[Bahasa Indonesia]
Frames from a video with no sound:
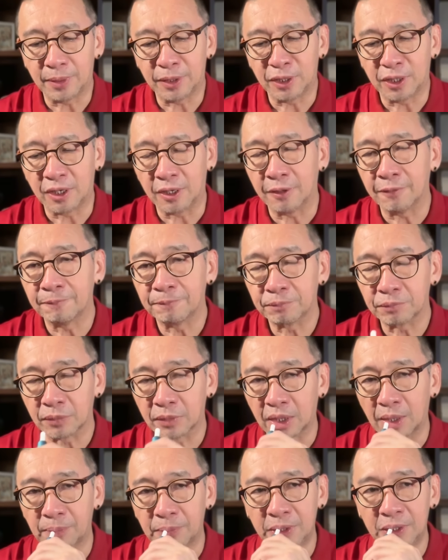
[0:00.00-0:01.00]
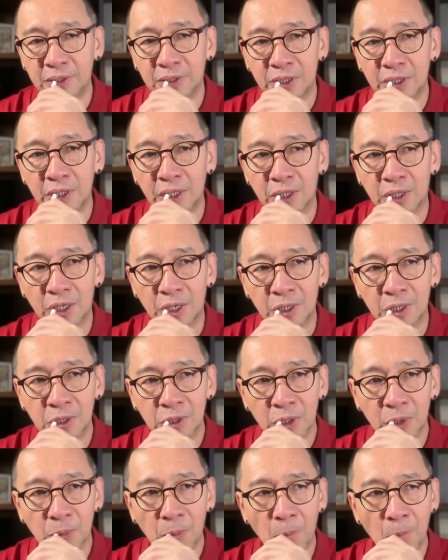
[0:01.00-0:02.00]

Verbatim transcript: namanya lah tapi intinya adalah